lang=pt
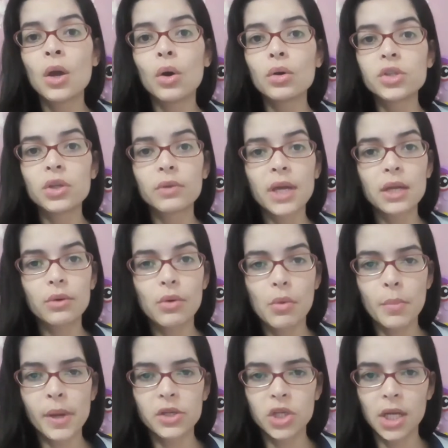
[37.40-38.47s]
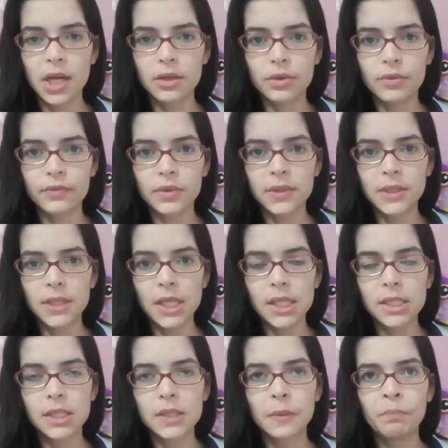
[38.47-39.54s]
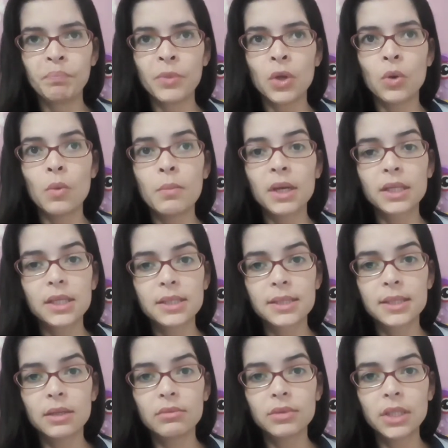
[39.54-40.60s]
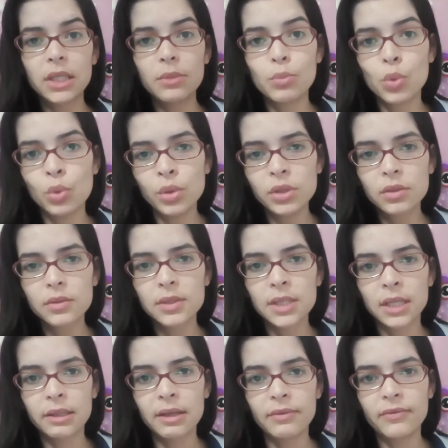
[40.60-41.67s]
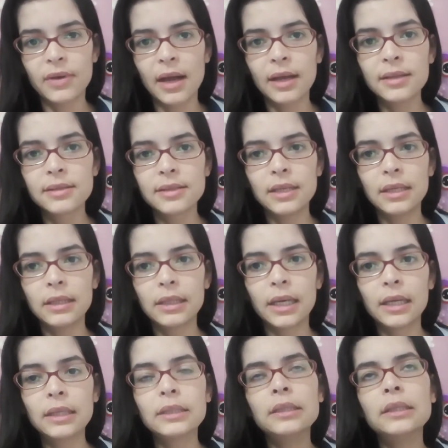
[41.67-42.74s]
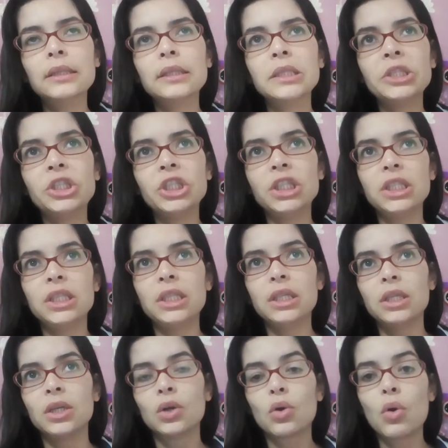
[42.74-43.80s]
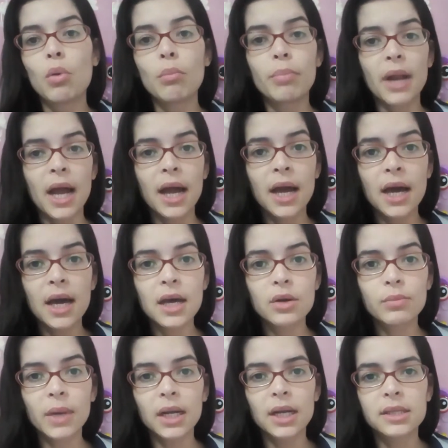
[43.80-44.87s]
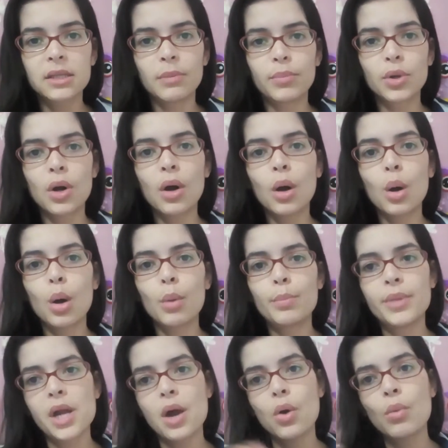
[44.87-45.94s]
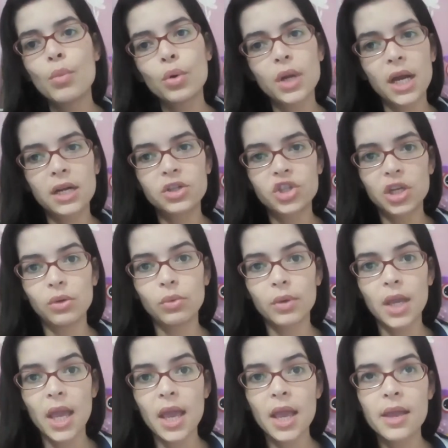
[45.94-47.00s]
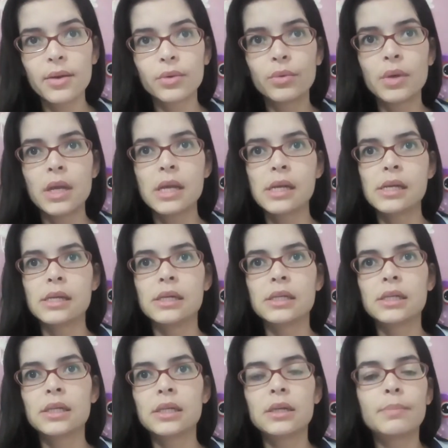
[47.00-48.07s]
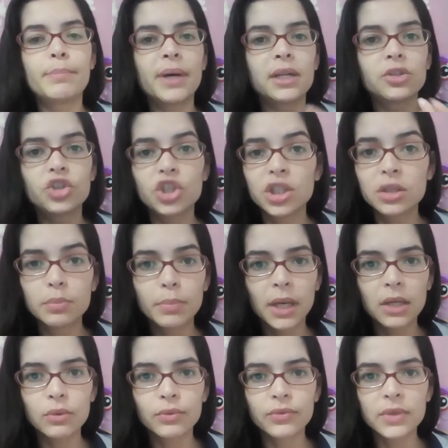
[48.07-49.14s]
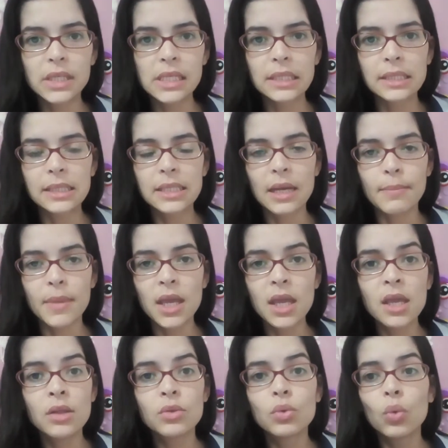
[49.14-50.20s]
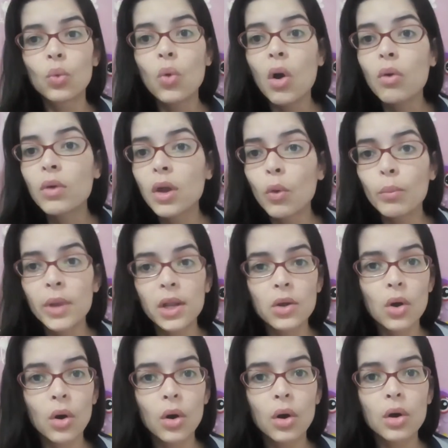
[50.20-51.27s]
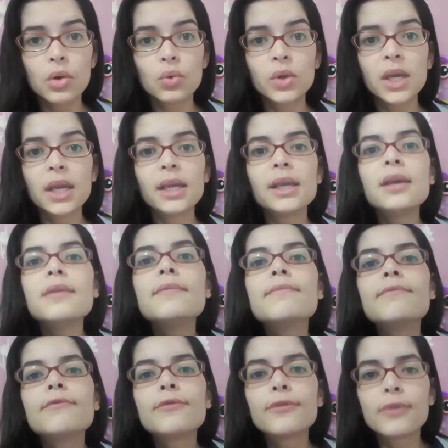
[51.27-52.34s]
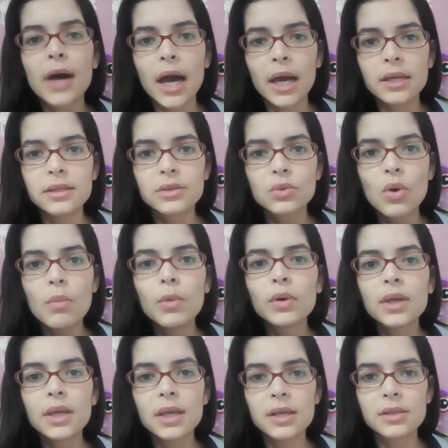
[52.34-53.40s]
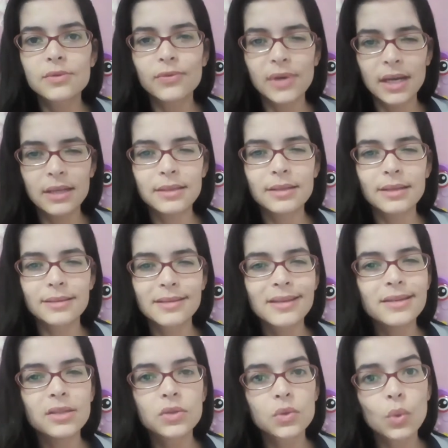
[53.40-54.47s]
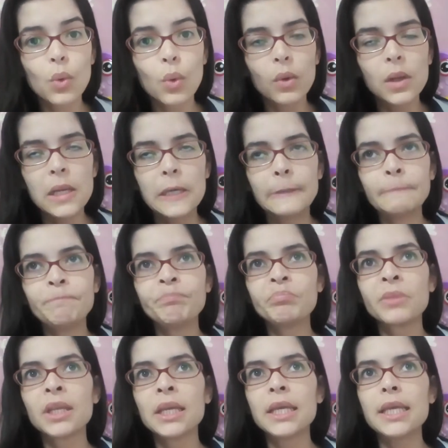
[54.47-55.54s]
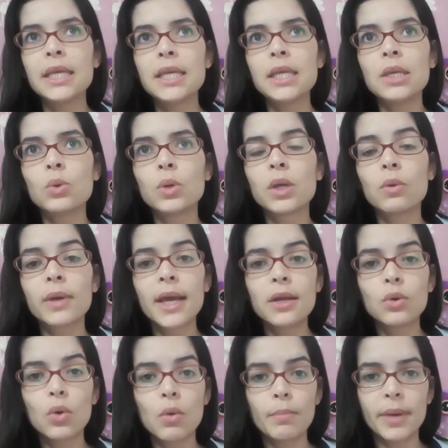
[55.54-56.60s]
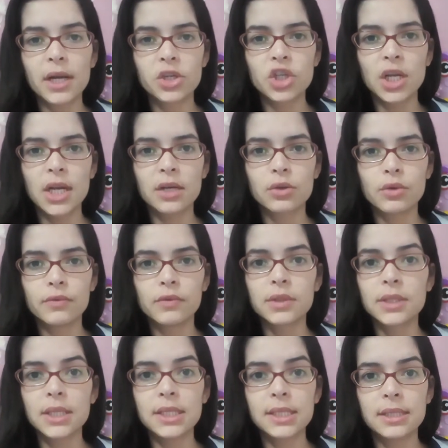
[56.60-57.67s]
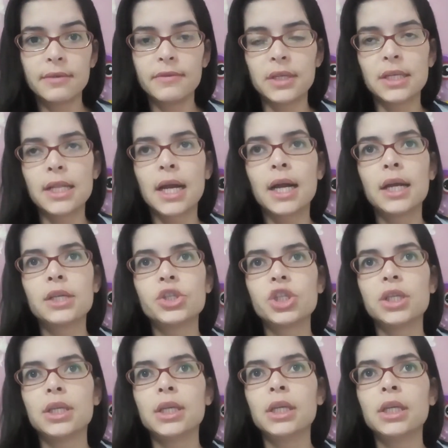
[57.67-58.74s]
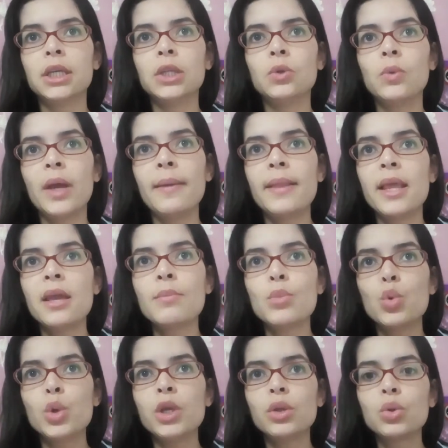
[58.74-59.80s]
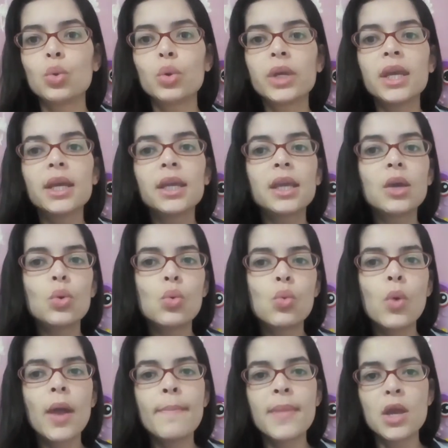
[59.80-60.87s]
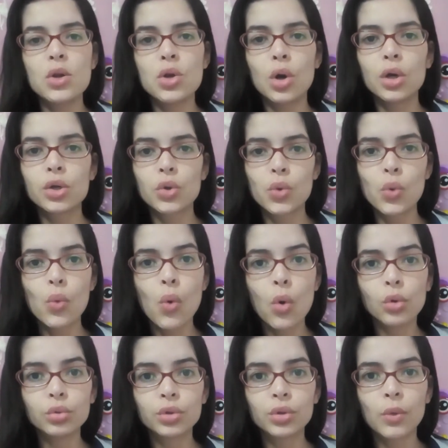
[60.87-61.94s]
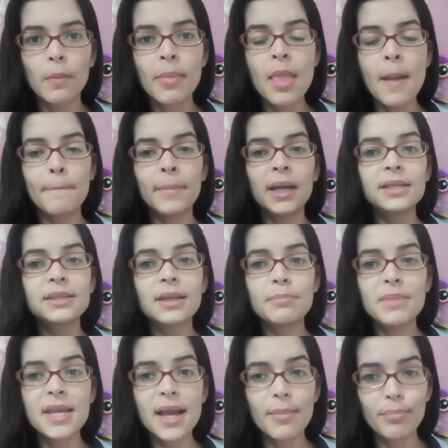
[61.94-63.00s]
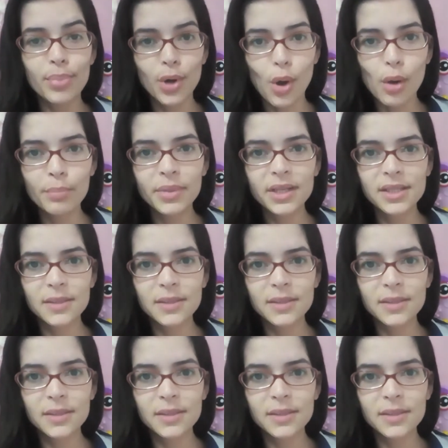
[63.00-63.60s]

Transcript: Hoje eu quero compartilhar com vocês uma questão que muitos até fazem, né? De comprar uma casa própria ou morar de aluguel, uh, partir para um financiamento, qual que é o melhor, o que que faz, como que faz essa escolha? E o que eu quero compartilhar com vocês, na verdade, não é nem muito o que, que um é melhor que o outro, mas a minha própria